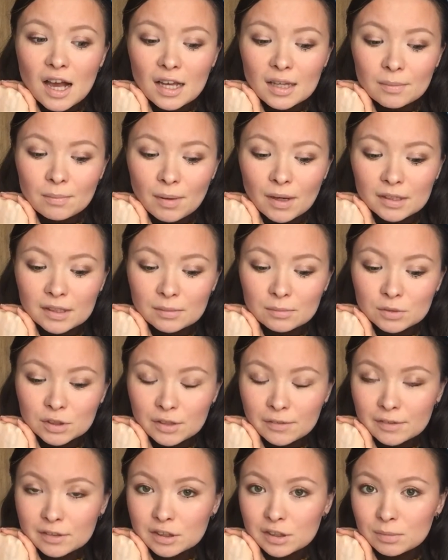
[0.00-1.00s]
И поэтому
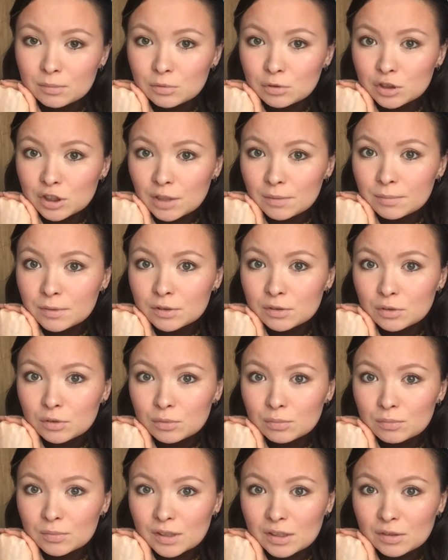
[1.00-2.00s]
советскому
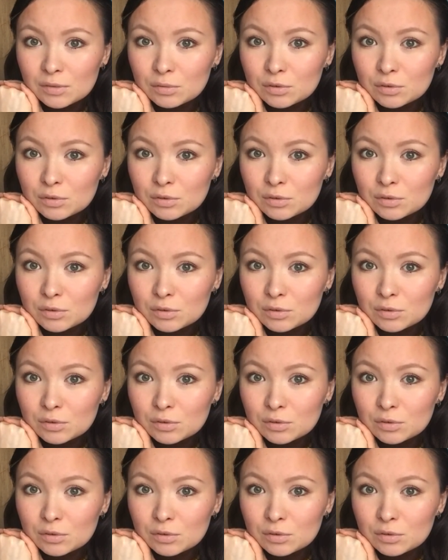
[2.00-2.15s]
учебнику мне